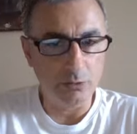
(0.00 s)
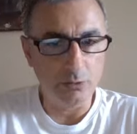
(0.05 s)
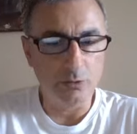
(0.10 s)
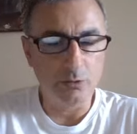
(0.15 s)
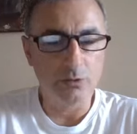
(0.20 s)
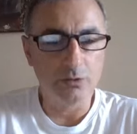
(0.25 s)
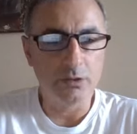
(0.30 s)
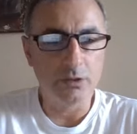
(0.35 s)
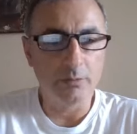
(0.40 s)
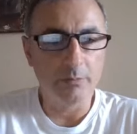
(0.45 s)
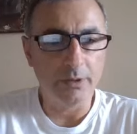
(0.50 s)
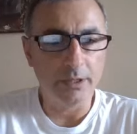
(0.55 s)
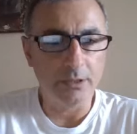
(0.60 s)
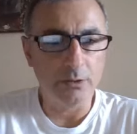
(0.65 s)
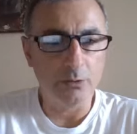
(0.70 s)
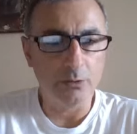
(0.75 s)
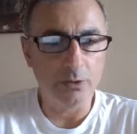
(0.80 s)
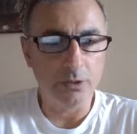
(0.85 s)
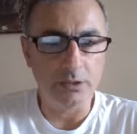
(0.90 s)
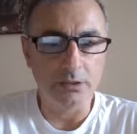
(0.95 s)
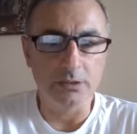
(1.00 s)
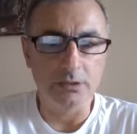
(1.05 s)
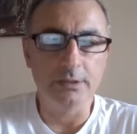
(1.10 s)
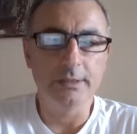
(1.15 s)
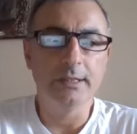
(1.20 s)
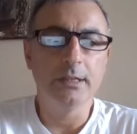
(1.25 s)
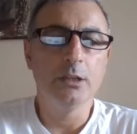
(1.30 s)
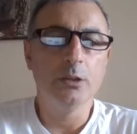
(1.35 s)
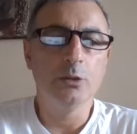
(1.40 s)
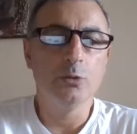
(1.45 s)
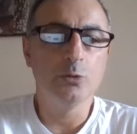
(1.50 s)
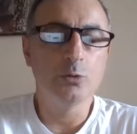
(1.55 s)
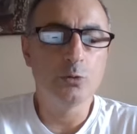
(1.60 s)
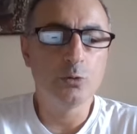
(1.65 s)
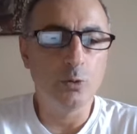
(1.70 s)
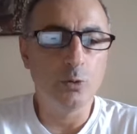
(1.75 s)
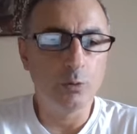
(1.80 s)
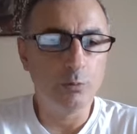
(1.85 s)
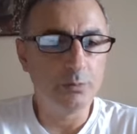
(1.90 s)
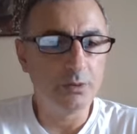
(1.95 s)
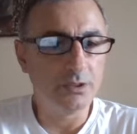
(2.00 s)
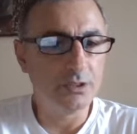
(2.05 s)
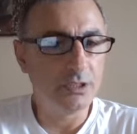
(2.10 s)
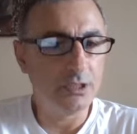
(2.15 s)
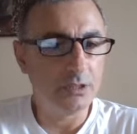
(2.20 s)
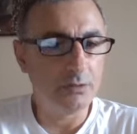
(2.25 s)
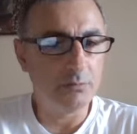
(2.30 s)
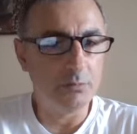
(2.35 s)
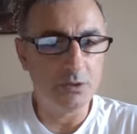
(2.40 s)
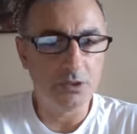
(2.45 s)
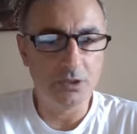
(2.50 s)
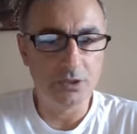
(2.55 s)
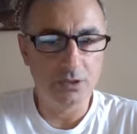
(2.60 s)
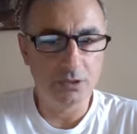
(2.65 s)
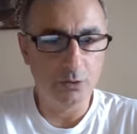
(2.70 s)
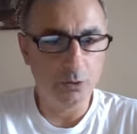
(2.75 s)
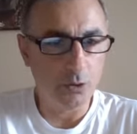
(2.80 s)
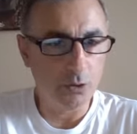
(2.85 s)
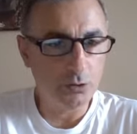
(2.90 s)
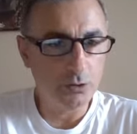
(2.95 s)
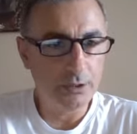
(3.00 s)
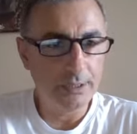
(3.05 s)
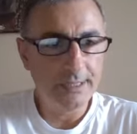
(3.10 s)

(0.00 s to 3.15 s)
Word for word: Onun da pay oranı %11.74.